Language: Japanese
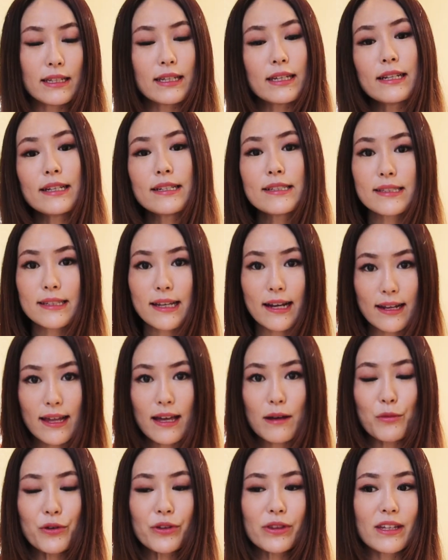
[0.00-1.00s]
イギリスか
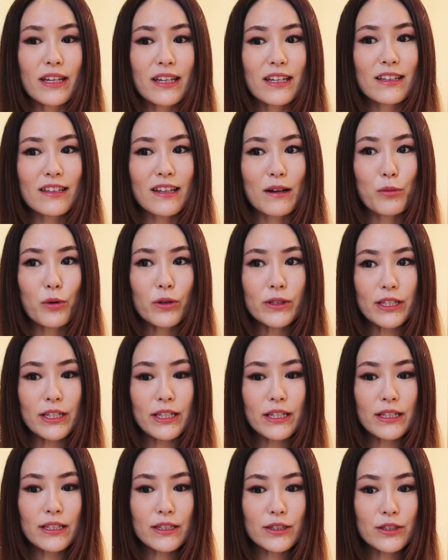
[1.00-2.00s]
ら持ってきた
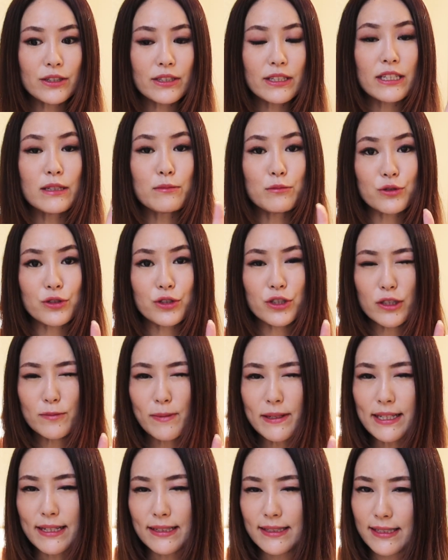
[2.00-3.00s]
ボディクリーム
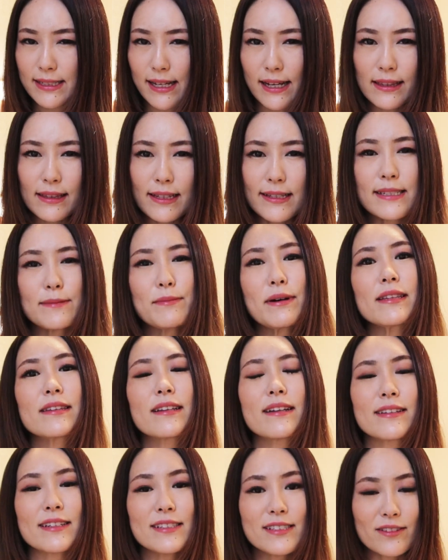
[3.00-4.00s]
全て使ってしまっ
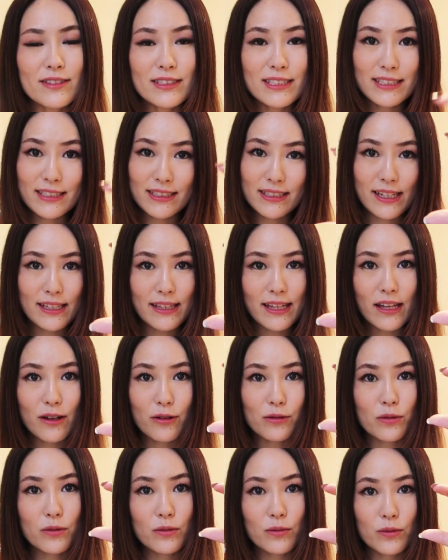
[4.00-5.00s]
たんですよちっちゃいね
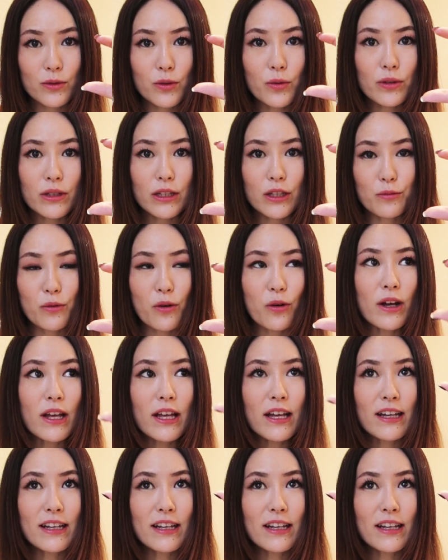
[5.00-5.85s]
この容器を